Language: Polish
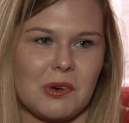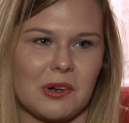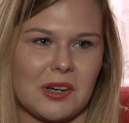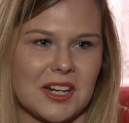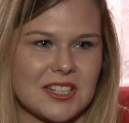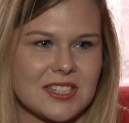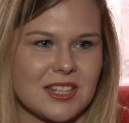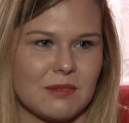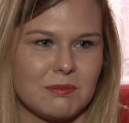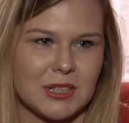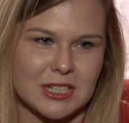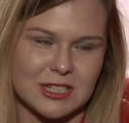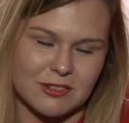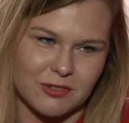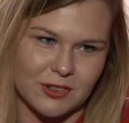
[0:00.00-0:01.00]
okresem
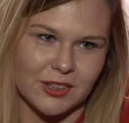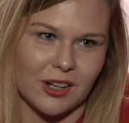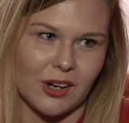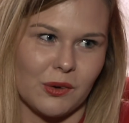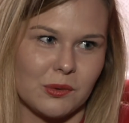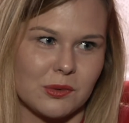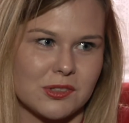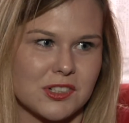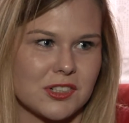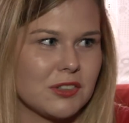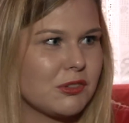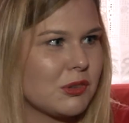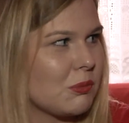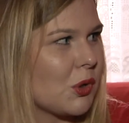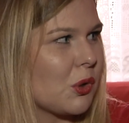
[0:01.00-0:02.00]
jest finał,
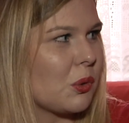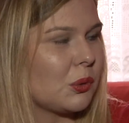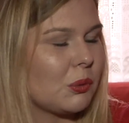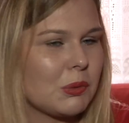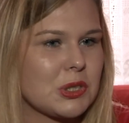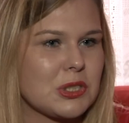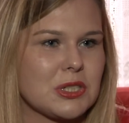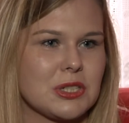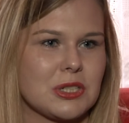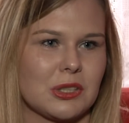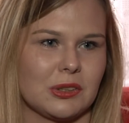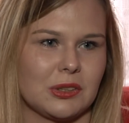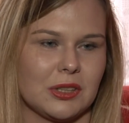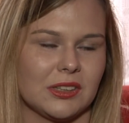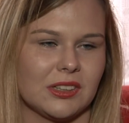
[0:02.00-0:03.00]
czyli w tym roku to będzie
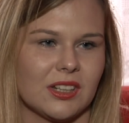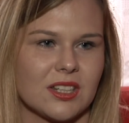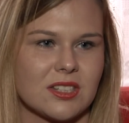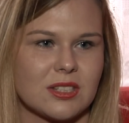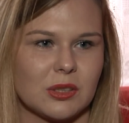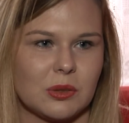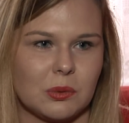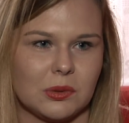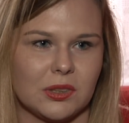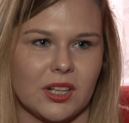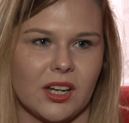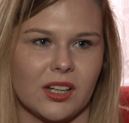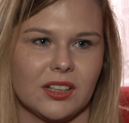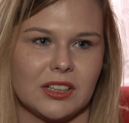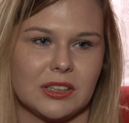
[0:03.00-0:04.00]
10-11
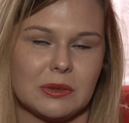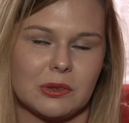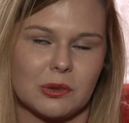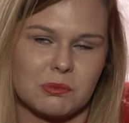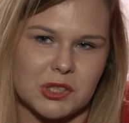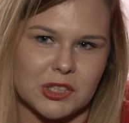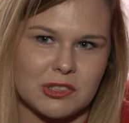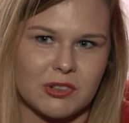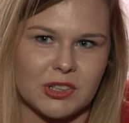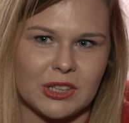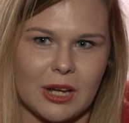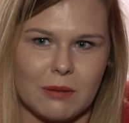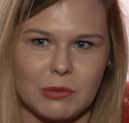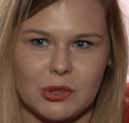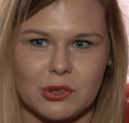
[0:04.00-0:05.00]
grudnia, kiedy no przed
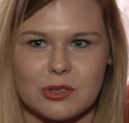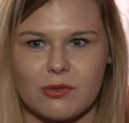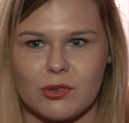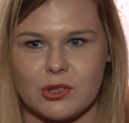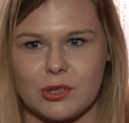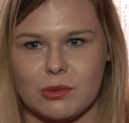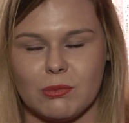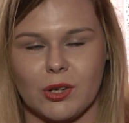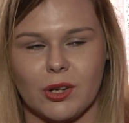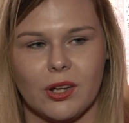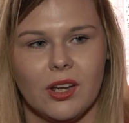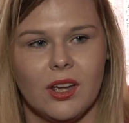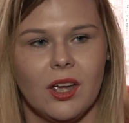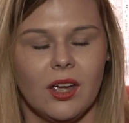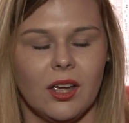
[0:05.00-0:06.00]
świętami
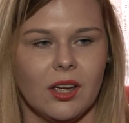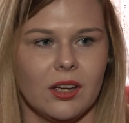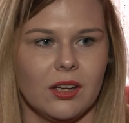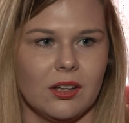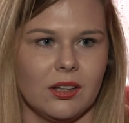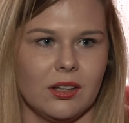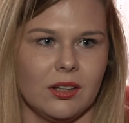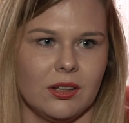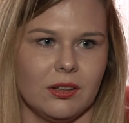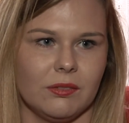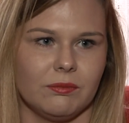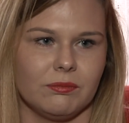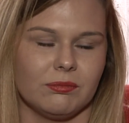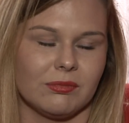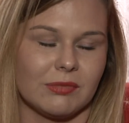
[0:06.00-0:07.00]
rozwozimy
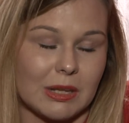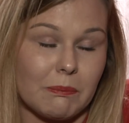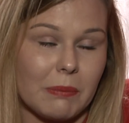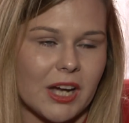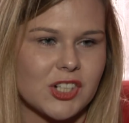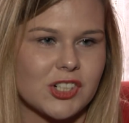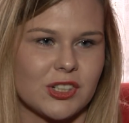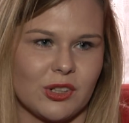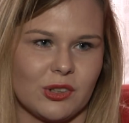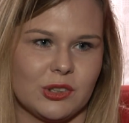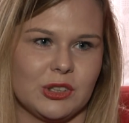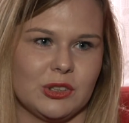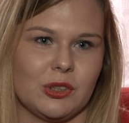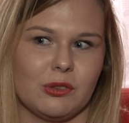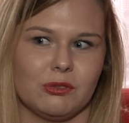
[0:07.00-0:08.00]
te paczki
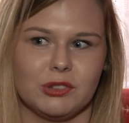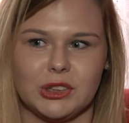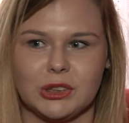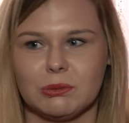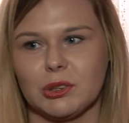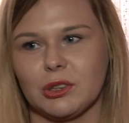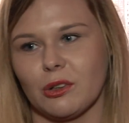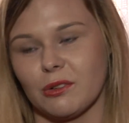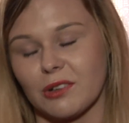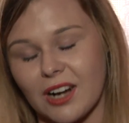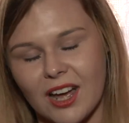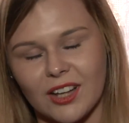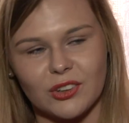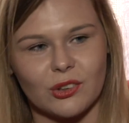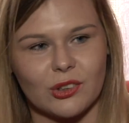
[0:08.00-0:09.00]
rodzinom. Widzimy tą
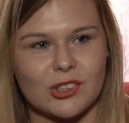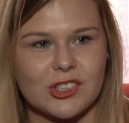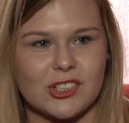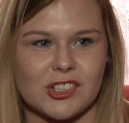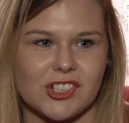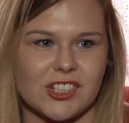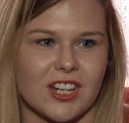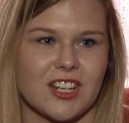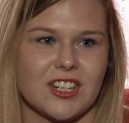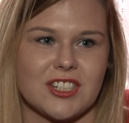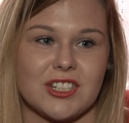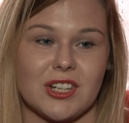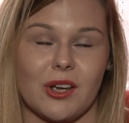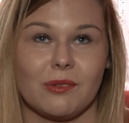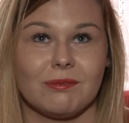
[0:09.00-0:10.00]
radość,
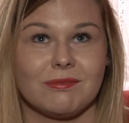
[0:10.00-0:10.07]
szczęście,